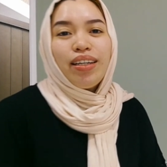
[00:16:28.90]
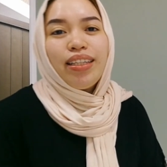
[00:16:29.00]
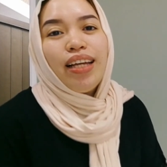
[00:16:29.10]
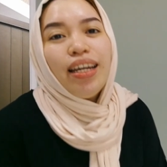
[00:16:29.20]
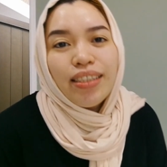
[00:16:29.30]

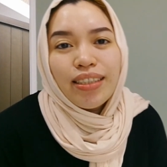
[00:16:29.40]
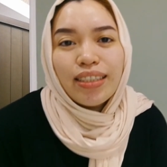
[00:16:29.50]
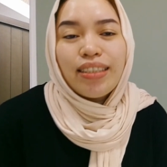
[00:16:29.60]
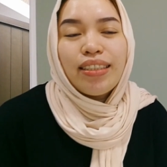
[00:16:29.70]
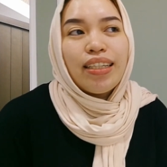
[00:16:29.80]

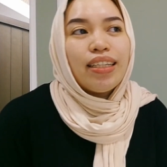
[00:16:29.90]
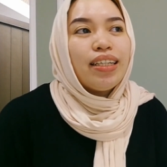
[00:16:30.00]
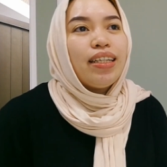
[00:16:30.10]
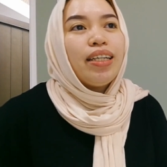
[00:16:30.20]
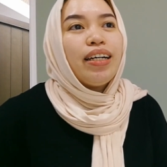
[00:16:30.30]
flyers. Uh,
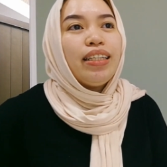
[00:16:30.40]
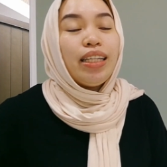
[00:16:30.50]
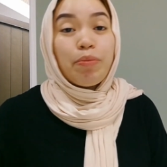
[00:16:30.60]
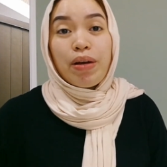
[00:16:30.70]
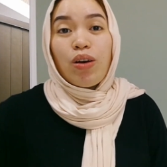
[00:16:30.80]
ah, kanina
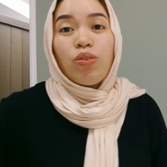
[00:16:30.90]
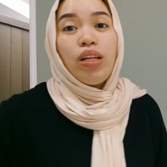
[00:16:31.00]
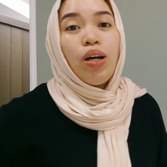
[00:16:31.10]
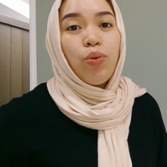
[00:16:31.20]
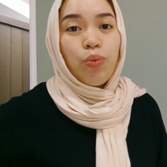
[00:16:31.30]
pa ako
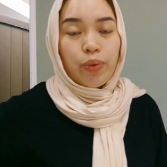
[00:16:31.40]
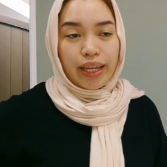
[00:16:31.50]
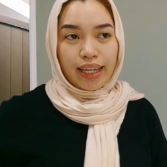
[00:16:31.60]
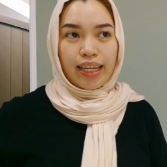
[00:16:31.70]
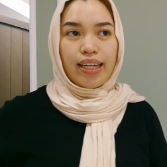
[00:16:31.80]

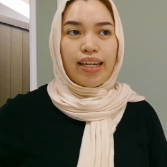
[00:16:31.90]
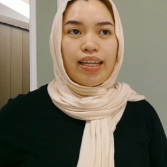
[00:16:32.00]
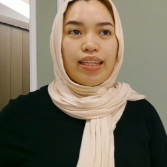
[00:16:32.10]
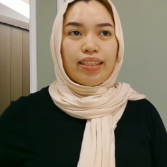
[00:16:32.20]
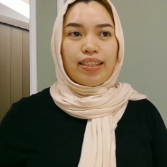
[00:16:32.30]
nakauwi
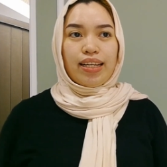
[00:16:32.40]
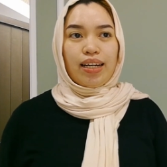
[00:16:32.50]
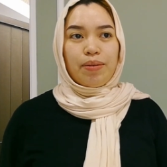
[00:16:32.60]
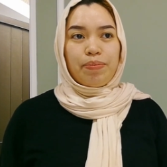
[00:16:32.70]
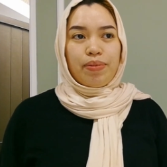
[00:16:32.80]
at
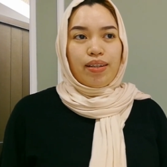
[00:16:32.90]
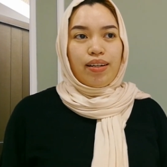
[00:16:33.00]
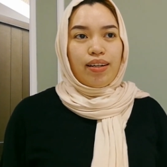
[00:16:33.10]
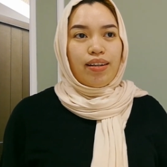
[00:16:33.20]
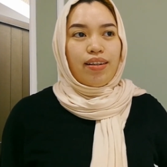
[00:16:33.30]

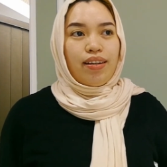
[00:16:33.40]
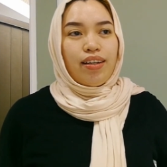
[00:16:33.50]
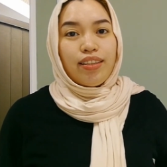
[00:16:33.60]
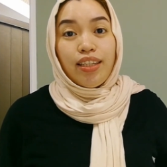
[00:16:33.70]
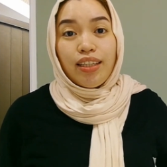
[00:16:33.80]

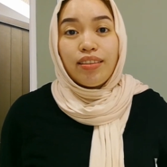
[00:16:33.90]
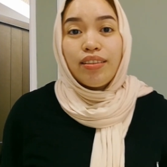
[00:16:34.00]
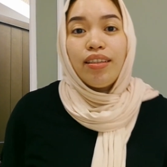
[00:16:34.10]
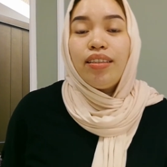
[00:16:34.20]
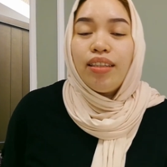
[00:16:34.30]
nakapag-dinner ah, uh,
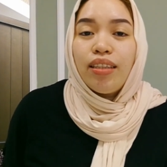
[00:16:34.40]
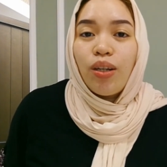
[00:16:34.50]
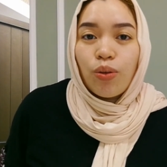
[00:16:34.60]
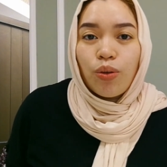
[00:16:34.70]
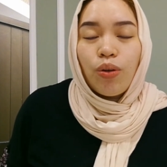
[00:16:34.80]
na din
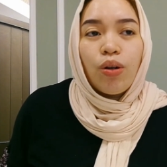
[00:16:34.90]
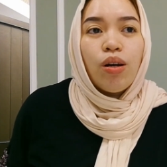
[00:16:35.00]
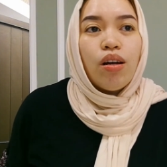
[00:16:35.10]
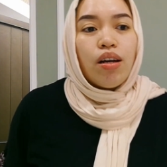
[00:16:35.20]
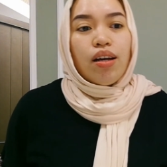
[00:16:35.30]
ako.
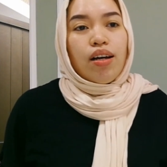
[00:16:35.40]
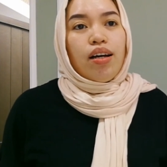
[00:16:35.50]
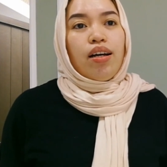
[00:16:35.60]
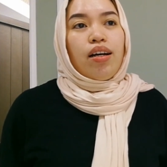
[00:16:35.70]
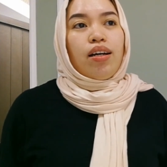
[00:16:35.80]

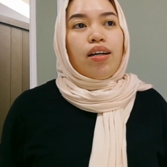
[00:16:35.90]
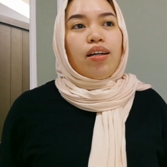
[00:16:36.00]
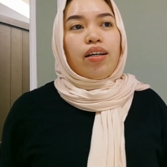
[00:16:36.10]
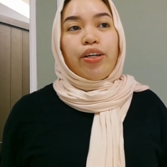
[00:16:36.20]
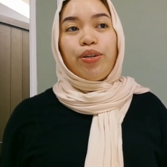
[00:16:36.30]

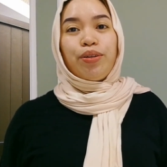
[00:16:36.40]
Ayan,